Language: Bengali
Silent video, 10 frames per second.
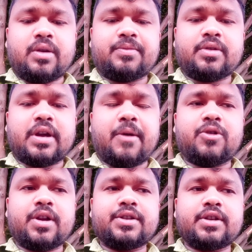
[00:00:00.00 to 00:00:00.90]
আপনারা
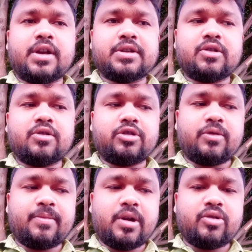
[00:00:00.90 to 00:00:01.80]
কেমন আছেন আশা করি
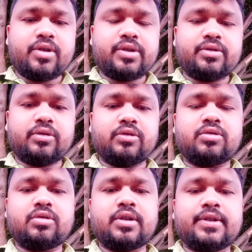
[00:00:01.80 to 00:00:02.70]
সবাই ভালো আছেন
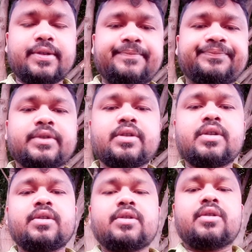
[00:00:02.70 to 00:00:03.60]
সুস্থ আছেন
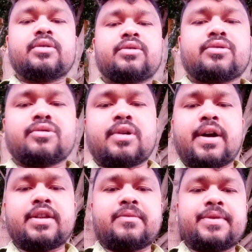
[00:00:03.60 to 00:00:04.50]
তো
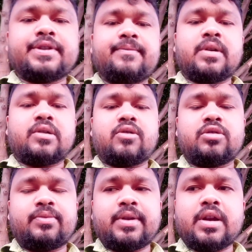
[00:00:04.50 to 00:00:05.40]
আজ আমি জিম্মার
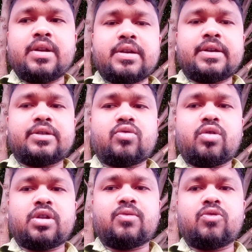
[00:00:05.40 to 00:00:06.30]
হসপিটাল নিয়ে কিছু
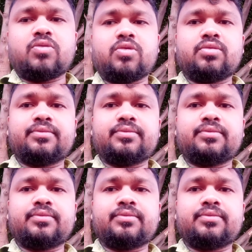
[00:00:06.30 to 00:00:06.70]
কথা বলবো